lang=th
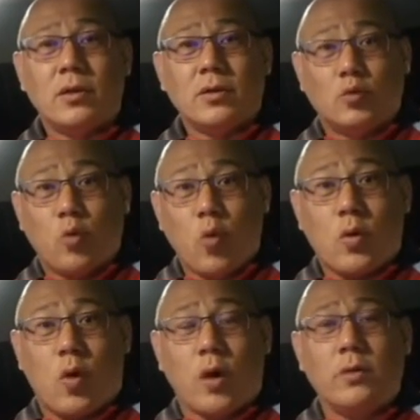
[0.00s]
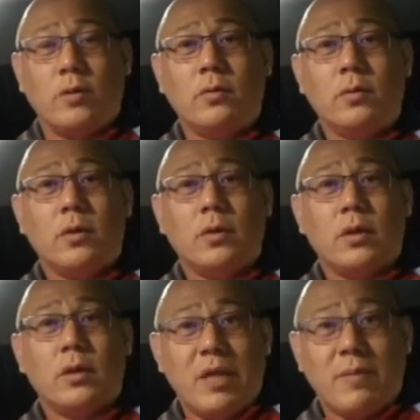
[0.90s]
ทุกคน
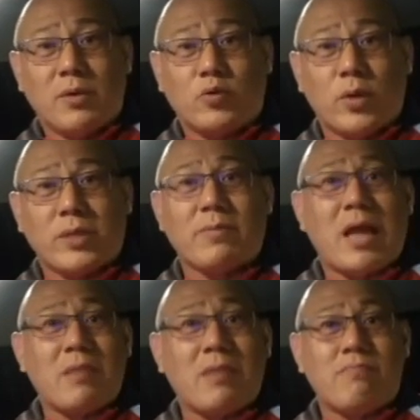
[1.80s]
ที่มาช่วยทำงาน